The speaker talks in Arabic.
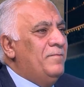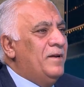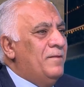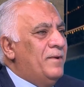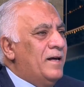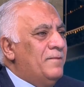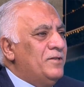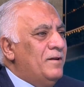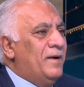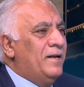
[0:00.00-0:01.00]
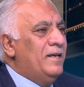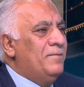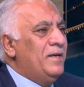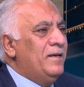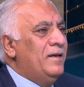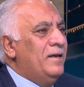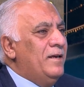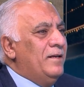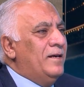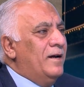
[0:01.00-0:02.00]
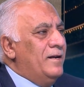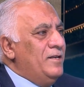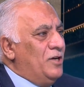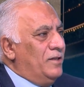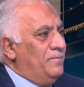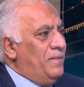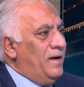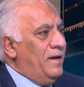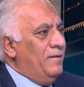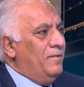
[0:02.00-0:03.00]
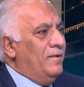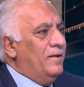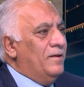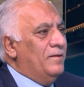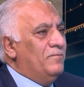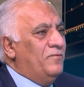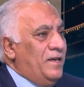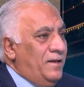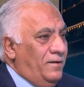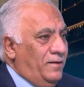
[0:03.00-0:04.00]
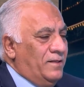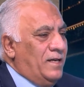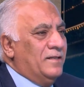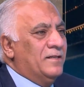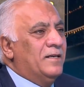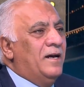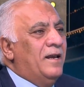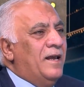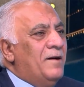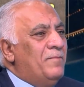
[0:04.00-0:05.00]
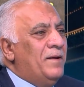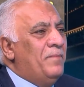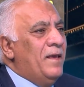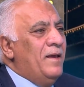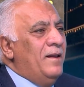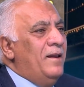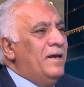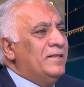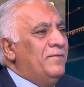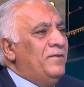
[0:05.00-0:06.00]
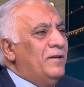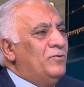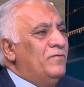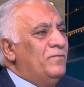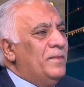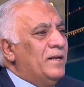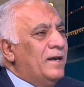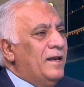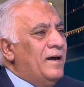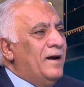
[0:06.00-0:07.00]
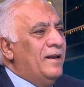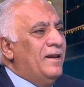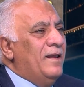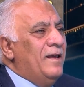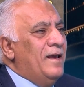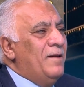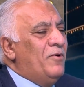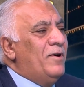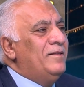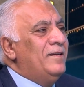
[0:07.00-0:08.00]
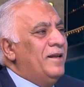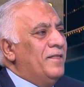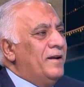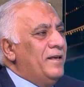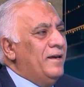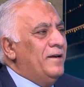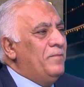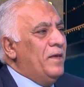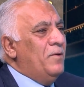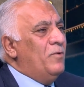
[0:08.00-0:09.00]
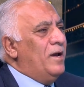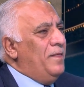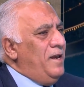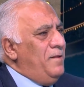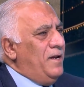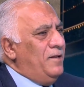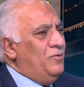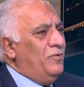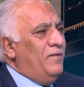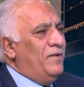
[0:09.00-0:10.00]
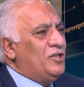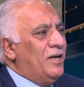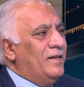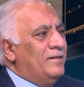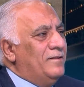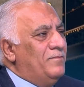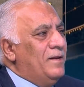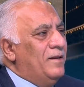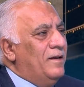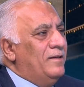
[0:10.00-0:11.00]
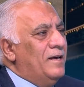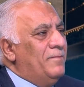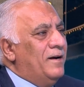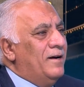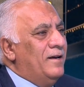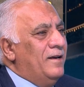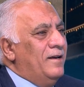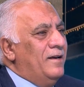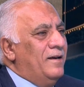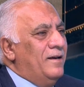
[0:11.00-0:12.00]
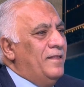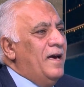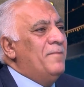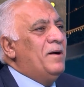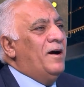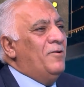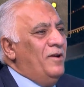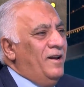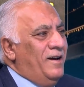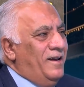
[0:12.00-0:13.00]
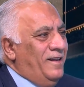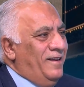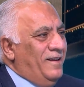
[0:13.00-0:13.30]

من البرامج المعنيه بتخريج اطباء في اختصاص الصحه العامه للاسف يتم من خلال المواد النظريه وكثير من الدول فشلت في عندما ذهب هؤلاء